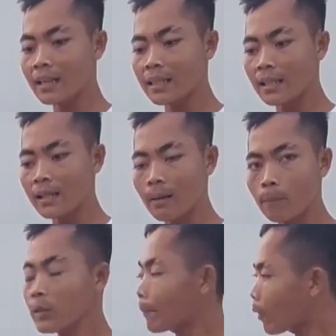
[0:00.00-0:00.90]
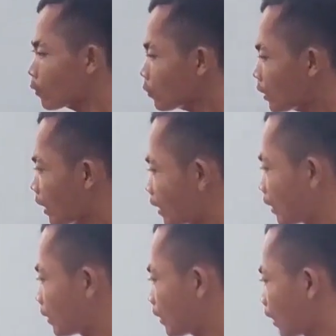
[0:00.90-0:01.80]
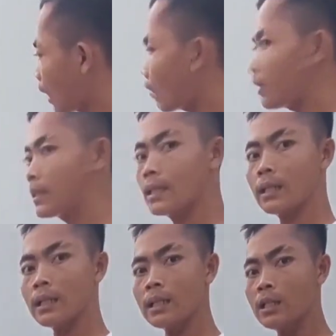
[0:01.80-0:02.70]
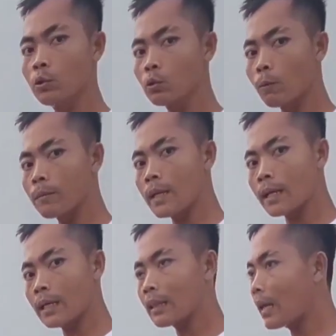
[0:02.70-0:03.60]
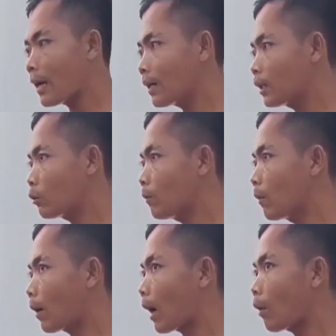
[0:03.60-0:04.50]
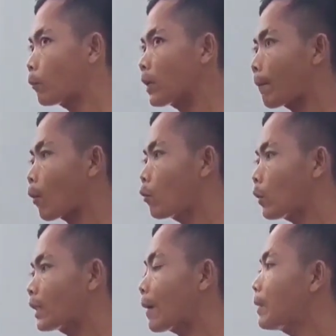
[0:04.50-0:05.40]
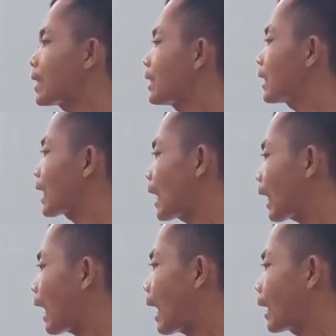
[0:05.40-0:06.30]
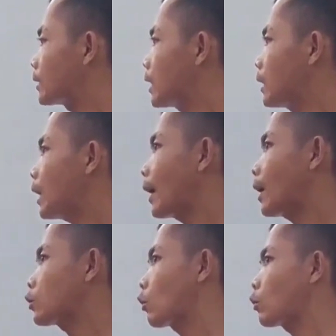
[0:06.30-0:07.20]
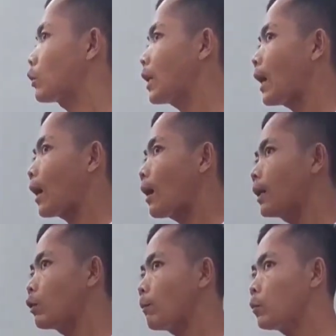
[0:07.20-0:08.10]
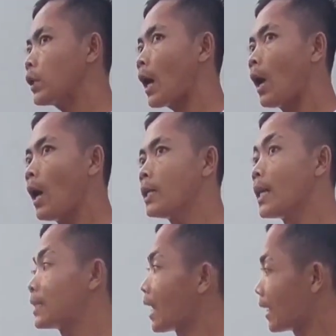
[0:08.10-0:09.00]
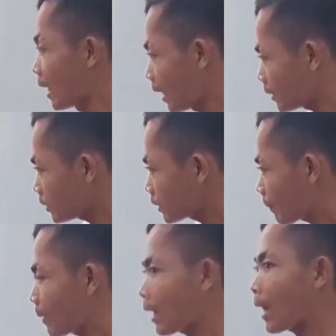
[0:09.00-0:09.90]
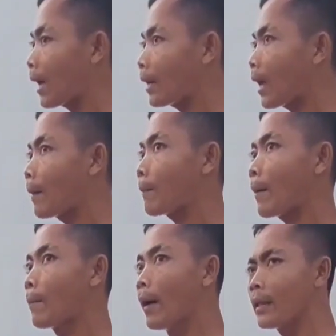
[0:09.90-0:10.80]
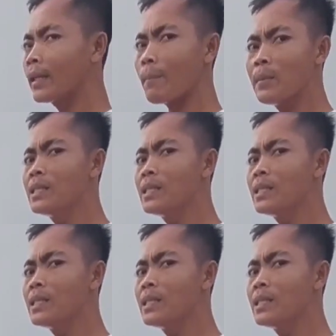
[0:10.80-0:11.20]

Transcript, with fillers: nanti punya produk enggak? kalau di sini di YouTube-nya kita itu kalau punya produk kita bisa dikenalkan. Jadi kayak contohnya kakak itu punya jajanan, cemilan, apa bahan kayak